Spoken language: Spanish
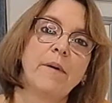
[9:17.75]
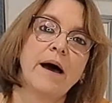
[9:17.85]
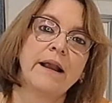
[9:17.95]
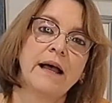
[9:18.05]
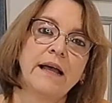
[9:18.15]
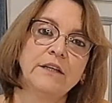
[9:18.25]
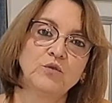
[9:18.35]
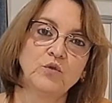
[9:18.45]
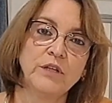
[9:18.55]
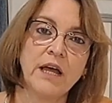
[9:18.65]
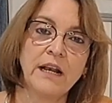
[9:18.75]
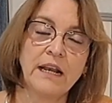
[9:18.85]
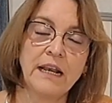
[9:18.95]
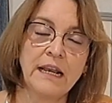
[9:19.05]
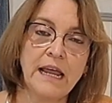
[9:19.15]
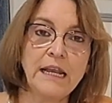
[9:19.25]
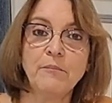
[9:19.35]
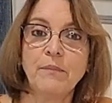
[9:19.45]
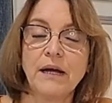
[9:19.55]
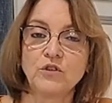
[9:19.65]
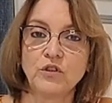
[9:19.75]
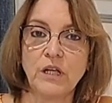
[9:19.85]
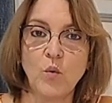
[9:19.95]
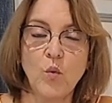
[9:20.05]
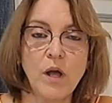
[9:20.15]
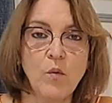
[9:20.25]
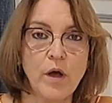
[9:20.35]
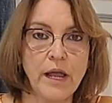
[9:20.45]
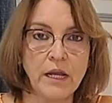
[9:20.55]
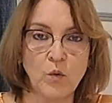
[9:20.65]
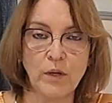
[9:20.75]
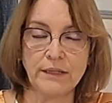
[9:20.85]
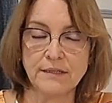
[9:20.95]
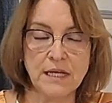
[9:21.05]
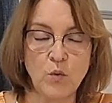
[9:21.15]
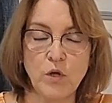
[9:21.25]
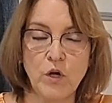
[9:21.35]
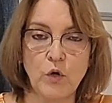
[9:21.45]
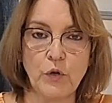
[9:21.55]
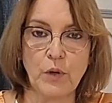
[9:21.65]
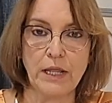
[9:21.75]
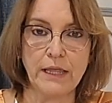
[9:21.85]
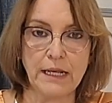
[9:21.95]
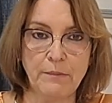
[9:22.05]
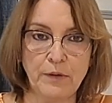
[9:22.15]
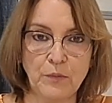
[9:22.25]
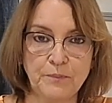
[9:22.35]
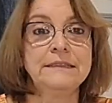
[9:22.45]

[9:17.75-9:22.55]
para estudiar el impacto del huevo en nuestra salud y en los niveles de lípidos.